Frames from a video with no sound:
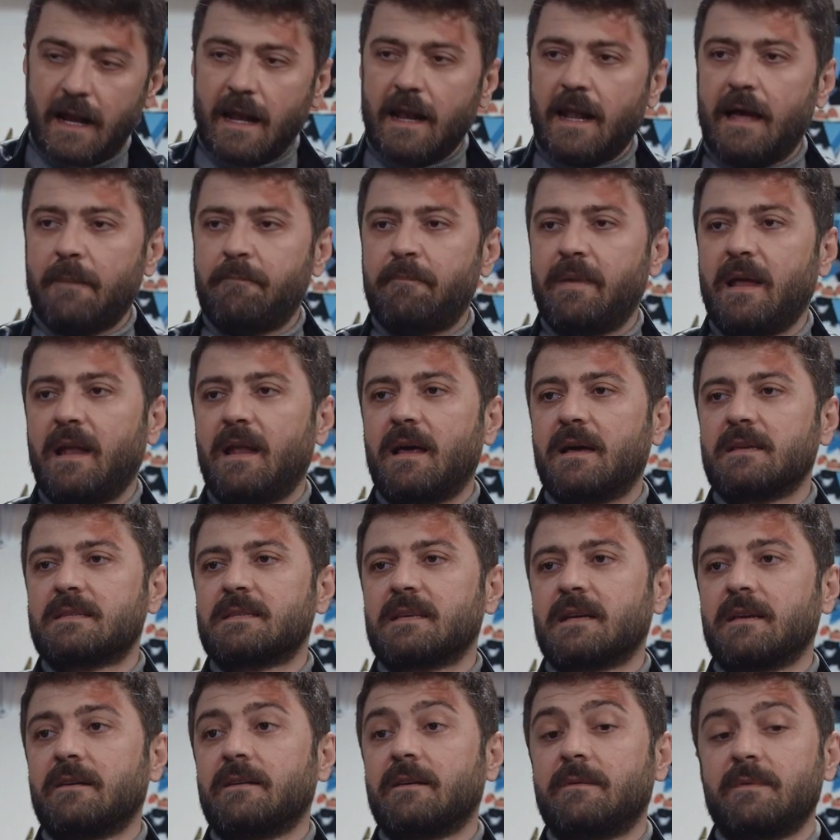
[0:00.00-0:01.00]
Allah
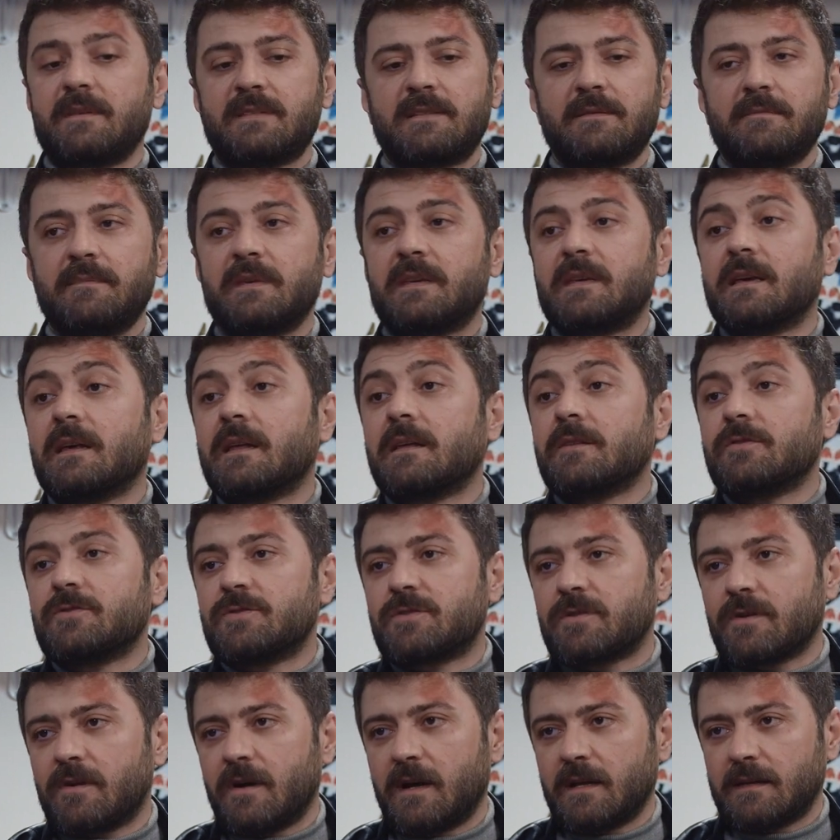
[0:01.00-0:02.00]
belasını vermesin bir kere
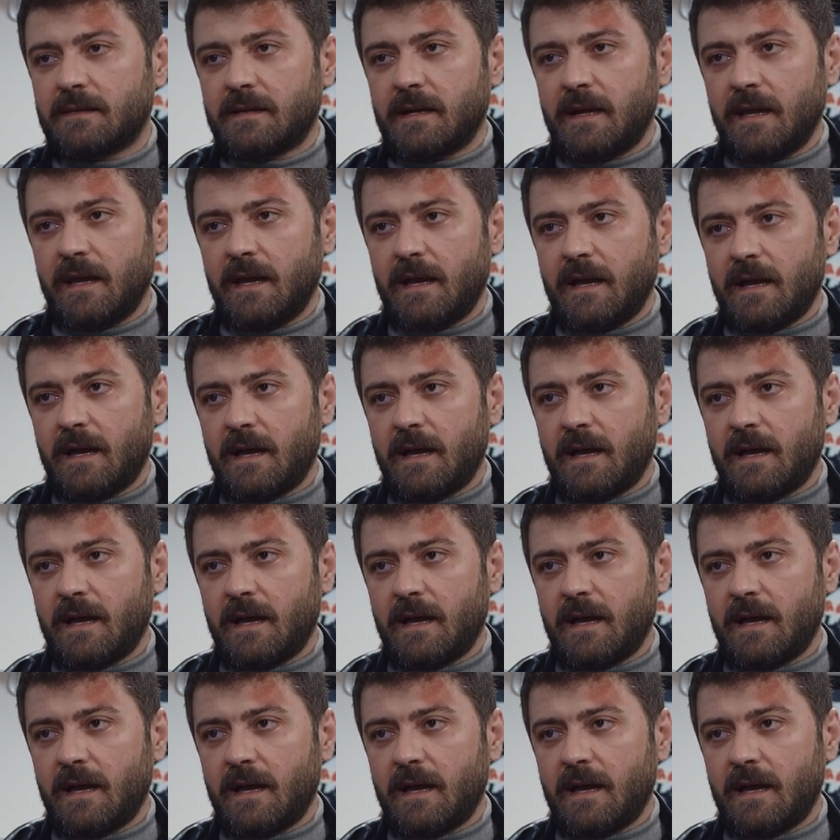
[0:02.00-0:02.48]
düştük o hataya.